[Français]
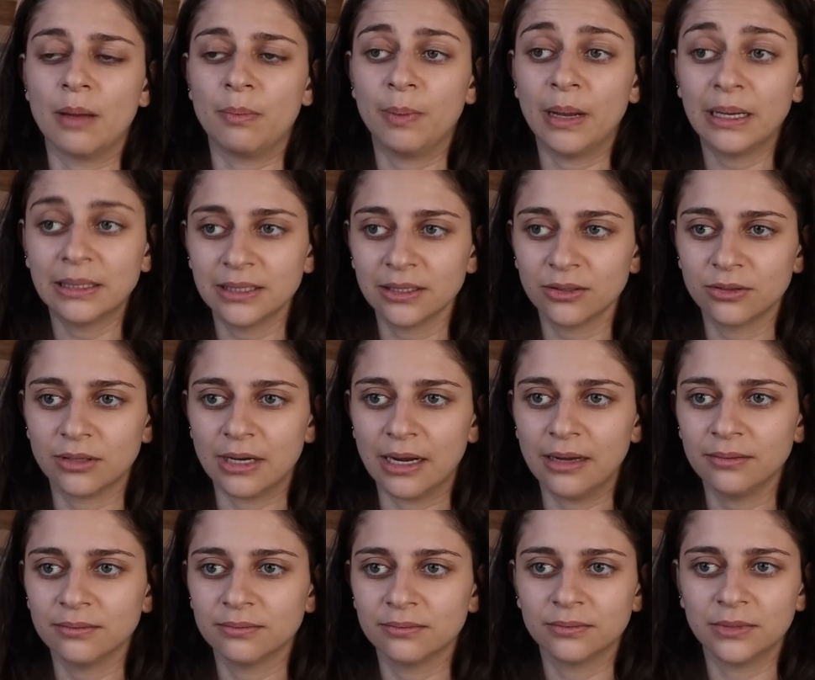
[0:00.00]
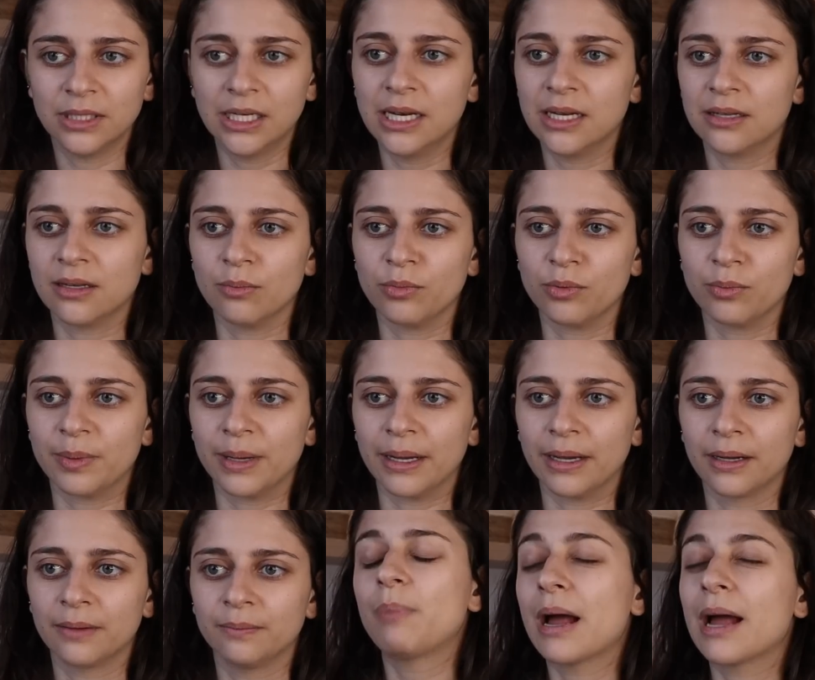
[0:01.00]
À partir de là, il est un bon
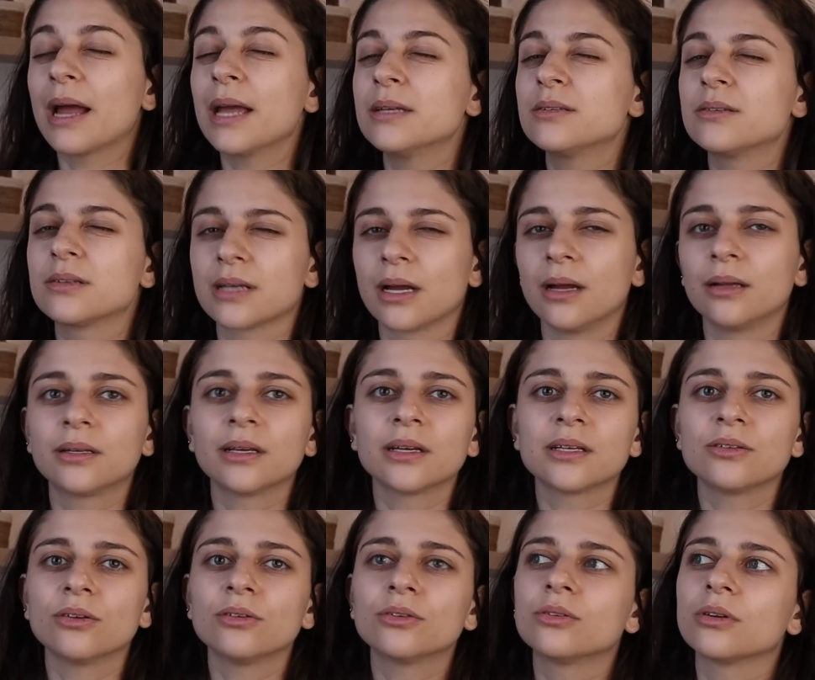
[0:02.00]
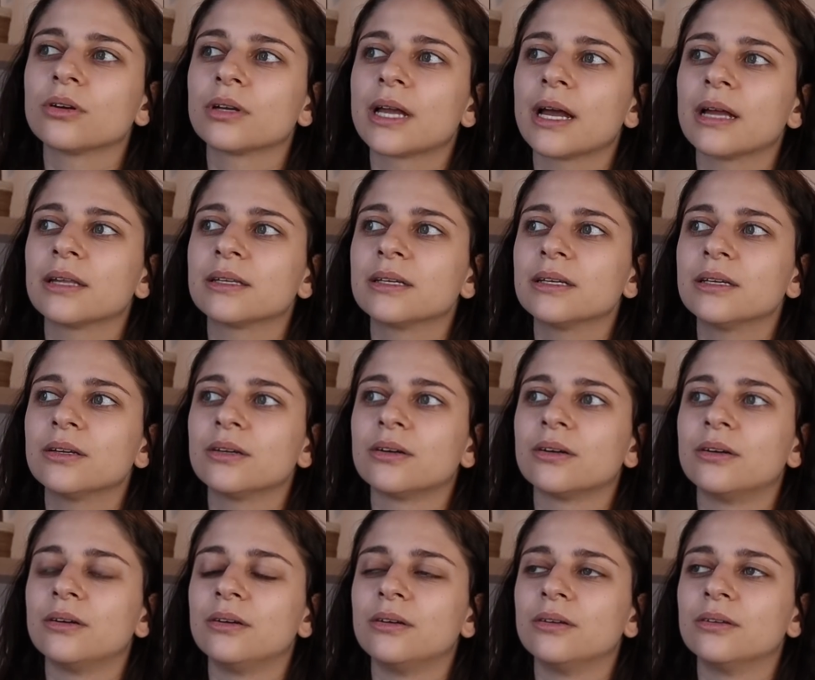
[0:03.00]
père. Pareil, ce serait intéressant de regarder
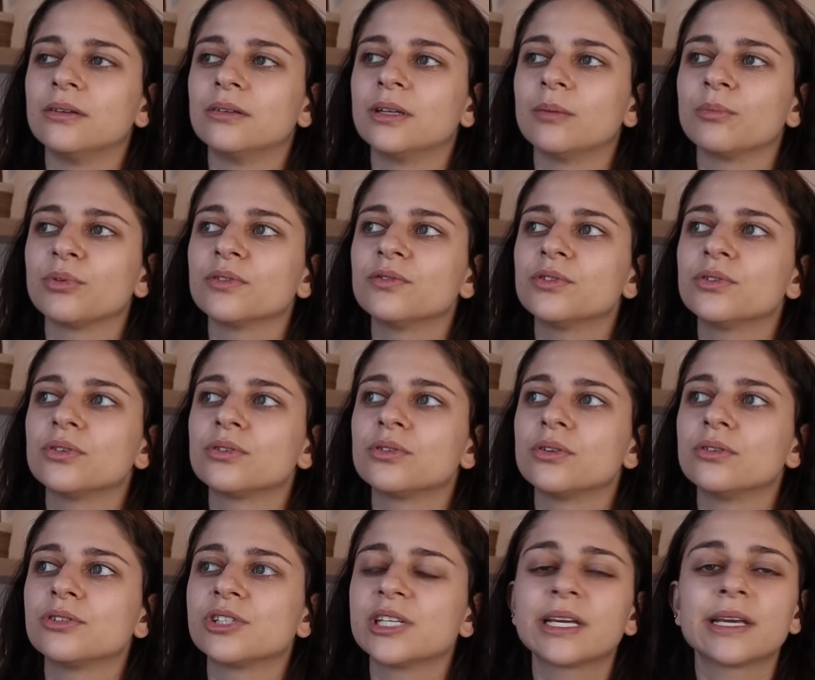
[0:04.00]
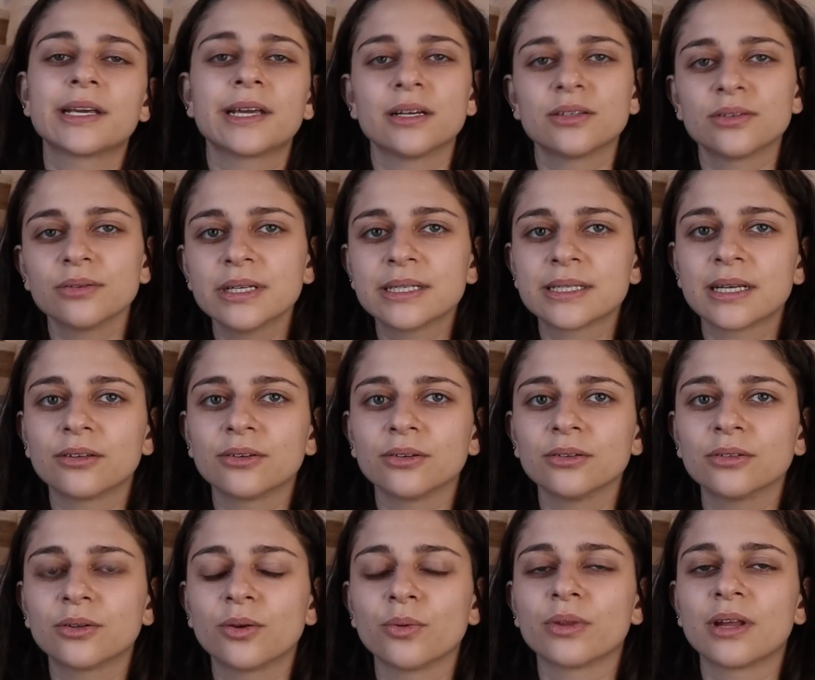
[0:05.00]
euh, d'un point de vue sociologique quelles sont les
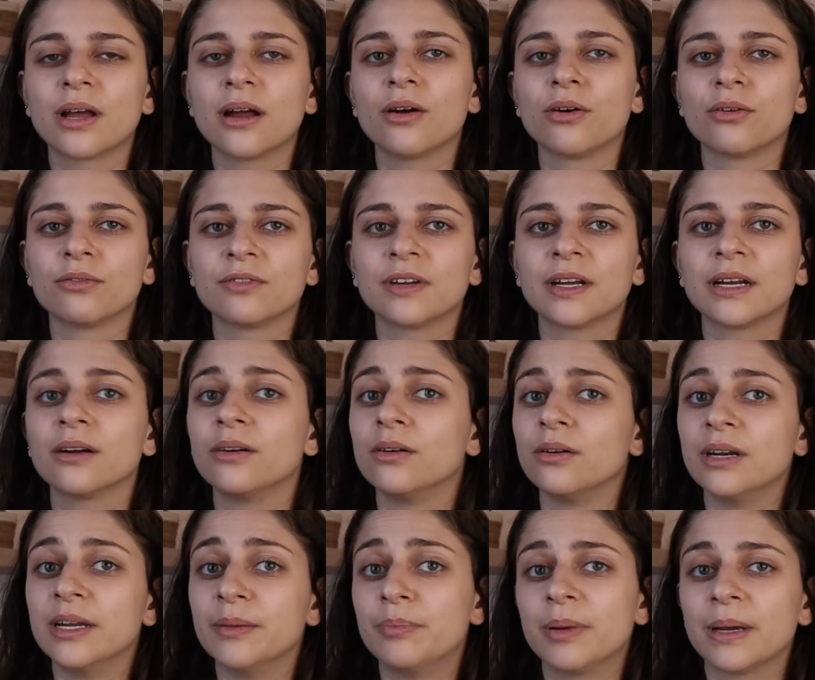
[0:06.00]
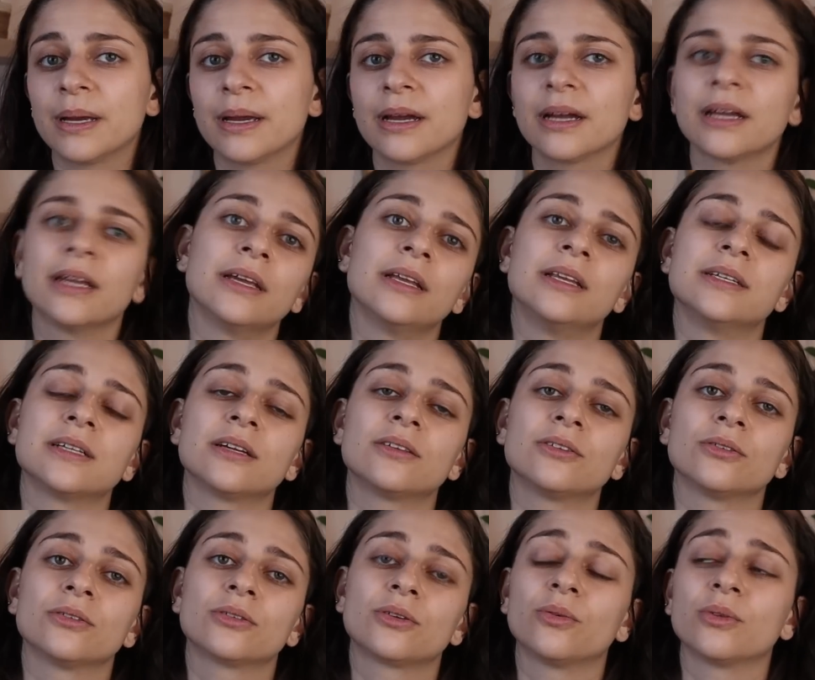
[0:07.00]
attentes qu'on a envers euh, les pères et les
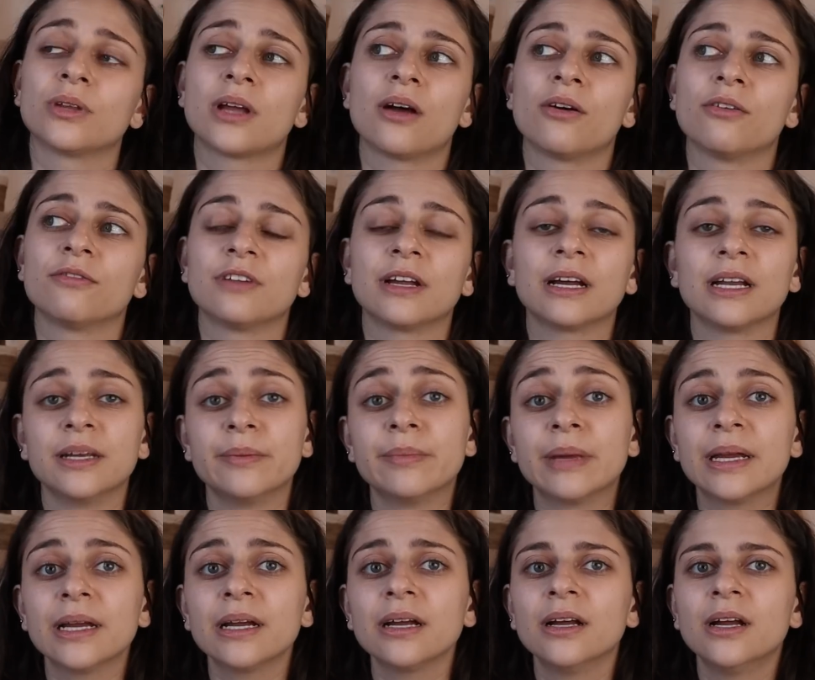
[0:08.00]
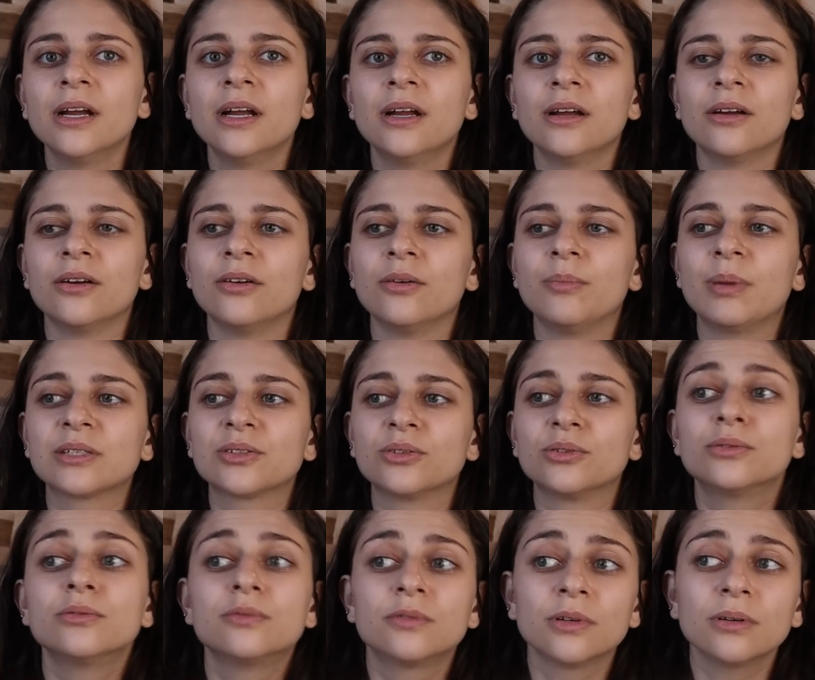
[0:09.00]
attentes qu'on a envers les mères, euh, parce
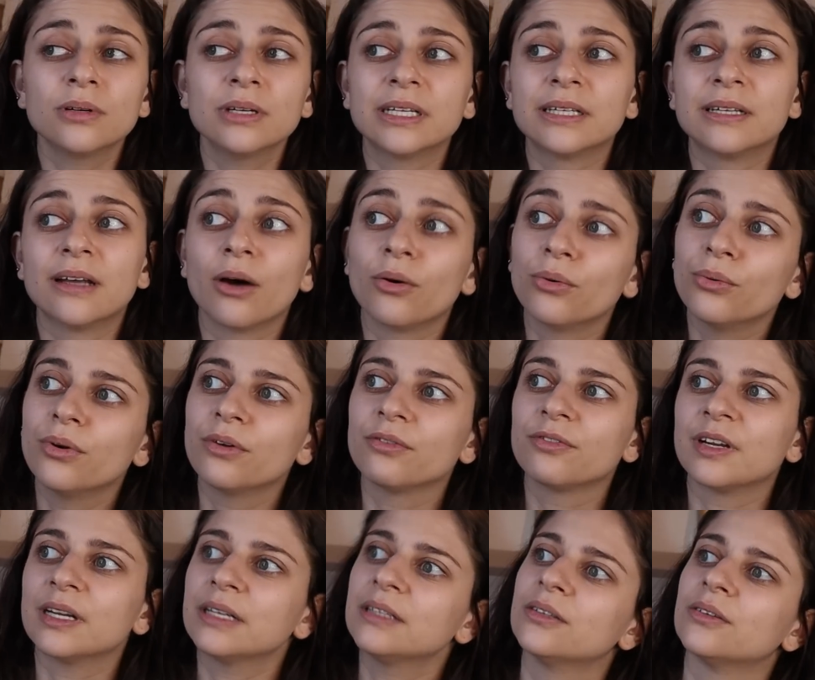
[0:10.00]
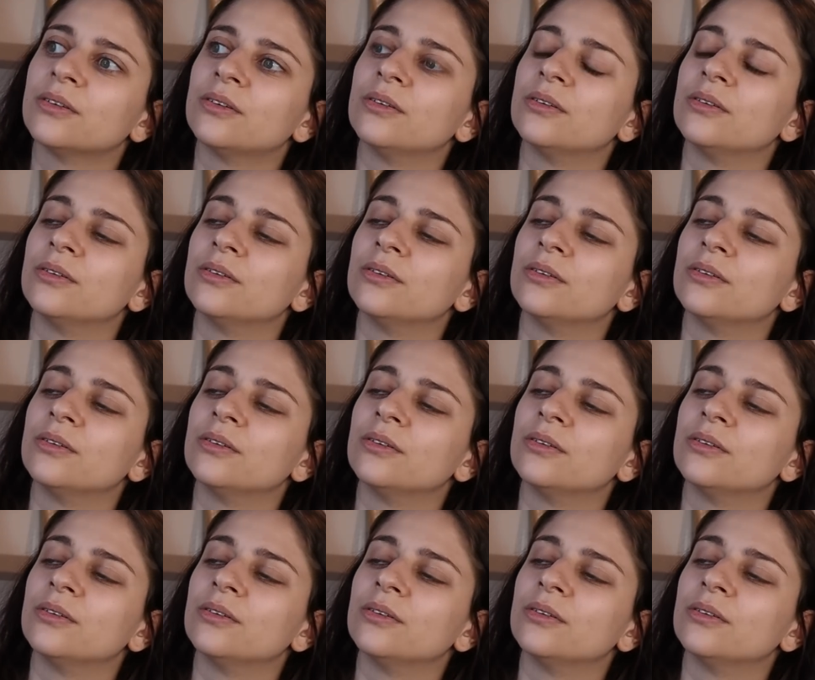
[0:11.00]
que souvent les darons en fait,